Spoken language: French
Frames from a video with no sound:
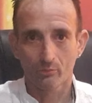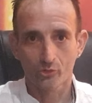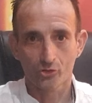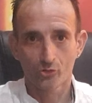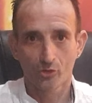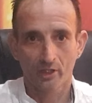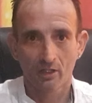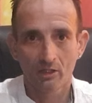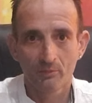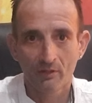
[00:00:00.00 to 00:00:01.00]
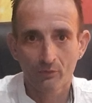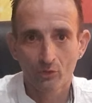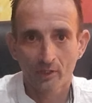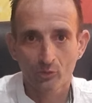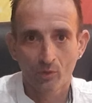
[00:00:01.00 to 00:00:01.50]
Bonjour et
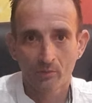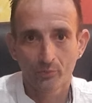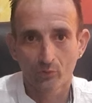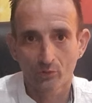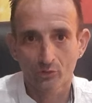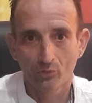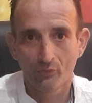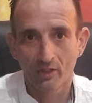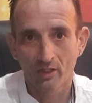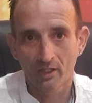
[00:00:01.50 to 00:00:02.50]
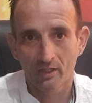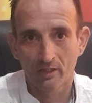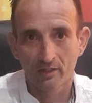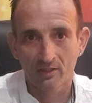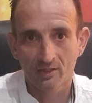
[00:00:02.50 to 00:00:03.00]
bienvenue à toi pour retrouver
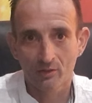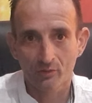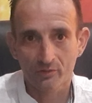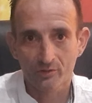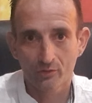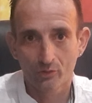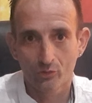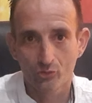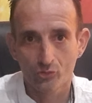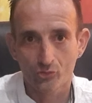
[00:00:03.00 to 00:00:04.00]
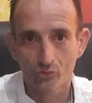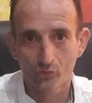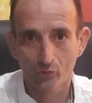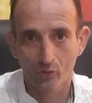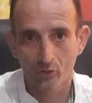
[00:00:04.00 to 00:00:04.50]
la guidance euh, du
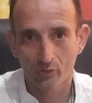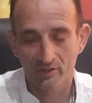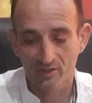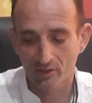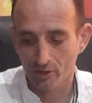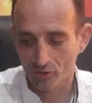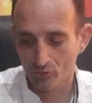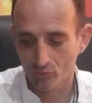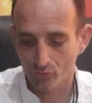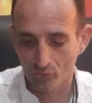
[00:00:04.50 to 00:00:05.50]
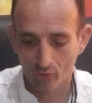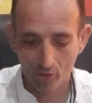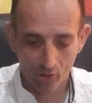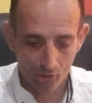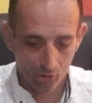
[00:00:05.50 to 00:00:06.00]
jour, euh, les énergies du jour
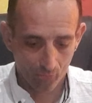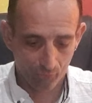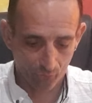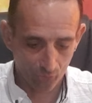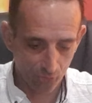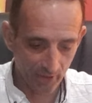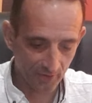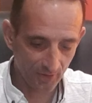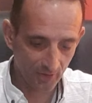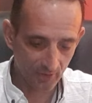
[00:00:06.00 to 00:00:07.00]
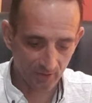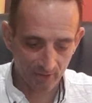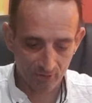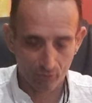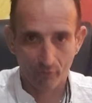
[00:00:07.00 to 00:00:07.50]
pour le lundi
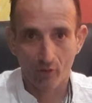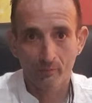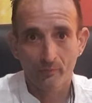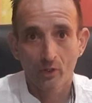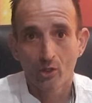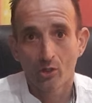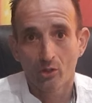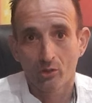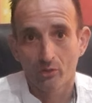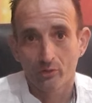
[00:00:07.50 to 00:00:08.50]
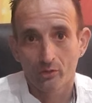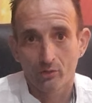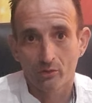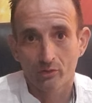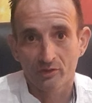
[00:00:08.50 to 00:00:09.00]
15 novembre.
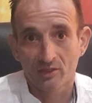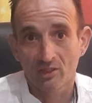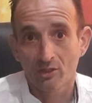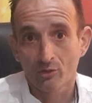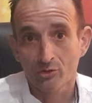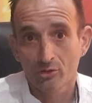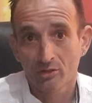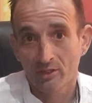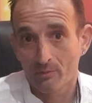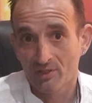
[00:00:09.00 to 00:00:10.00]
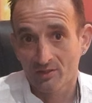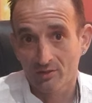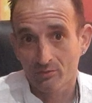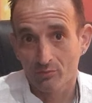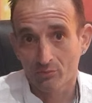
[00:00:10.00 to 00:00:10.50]
Euh, cette guidance est
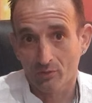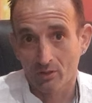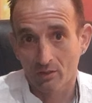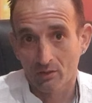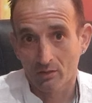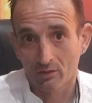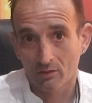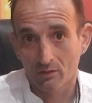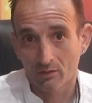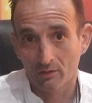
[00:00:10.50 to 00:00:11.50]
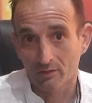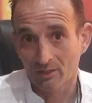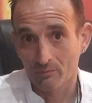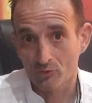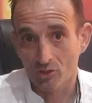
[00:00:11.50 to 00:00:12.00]
basée sur un
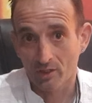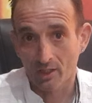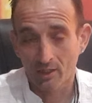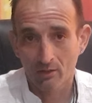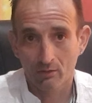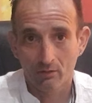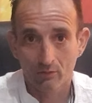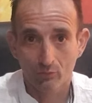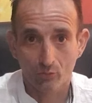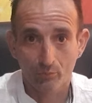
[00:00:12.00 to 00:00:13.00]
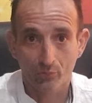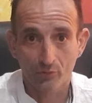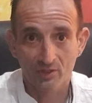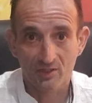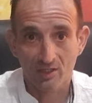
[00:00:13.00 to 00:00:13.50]
thème général, donc
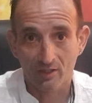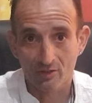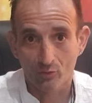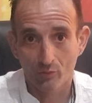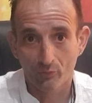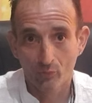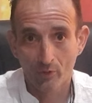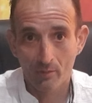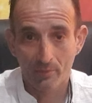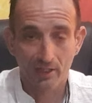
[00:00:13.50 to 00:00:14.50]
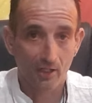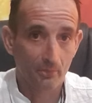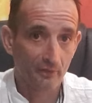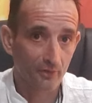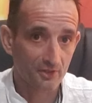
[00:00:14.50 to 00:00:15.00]
prenez ce qui résonne en vous, elle ne parlera
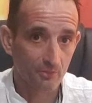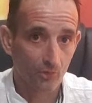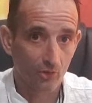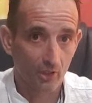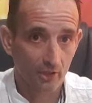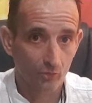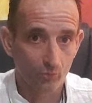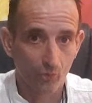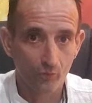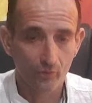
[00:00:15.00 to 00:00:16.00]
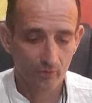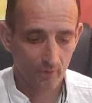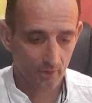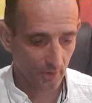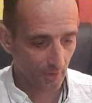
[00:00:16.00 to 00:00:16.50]
pas forcément à tout le monde.
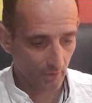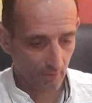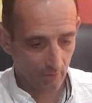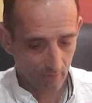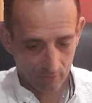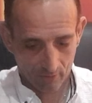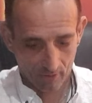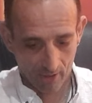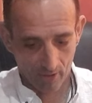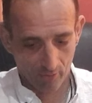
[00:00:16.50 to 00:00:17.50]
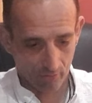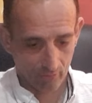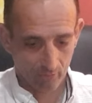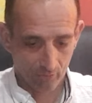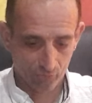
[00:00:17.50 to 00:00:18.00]

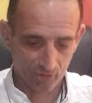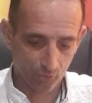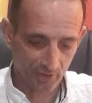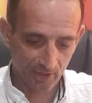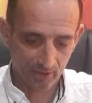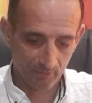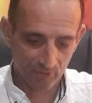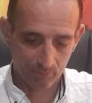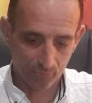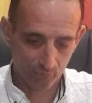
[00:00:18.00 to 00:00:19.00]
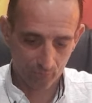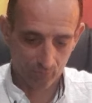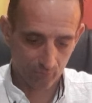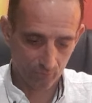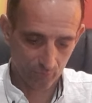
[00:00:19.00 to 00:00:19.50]
Alors, nous allons regarder un petit peu
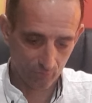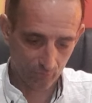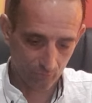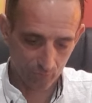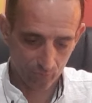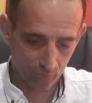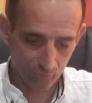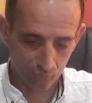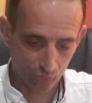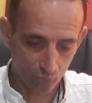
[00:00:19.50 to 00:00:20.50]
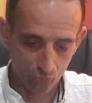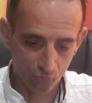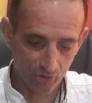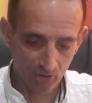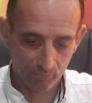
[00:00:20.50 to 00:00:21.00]
ce qu'on nous
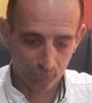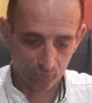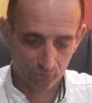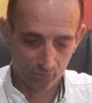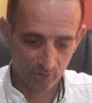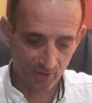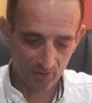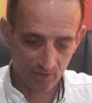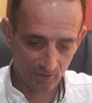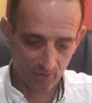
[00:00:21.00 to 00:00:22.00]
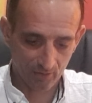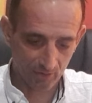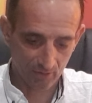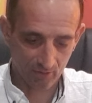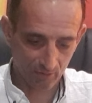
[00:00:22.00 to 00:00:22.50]
dit pour ce lundi
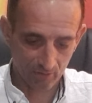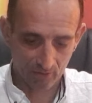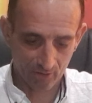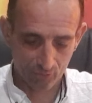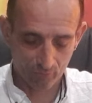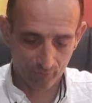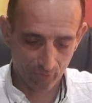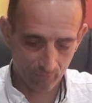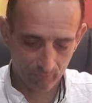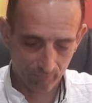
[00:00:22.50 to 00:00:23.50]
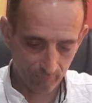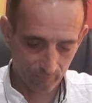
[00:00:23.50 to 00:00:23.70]
15 novembre.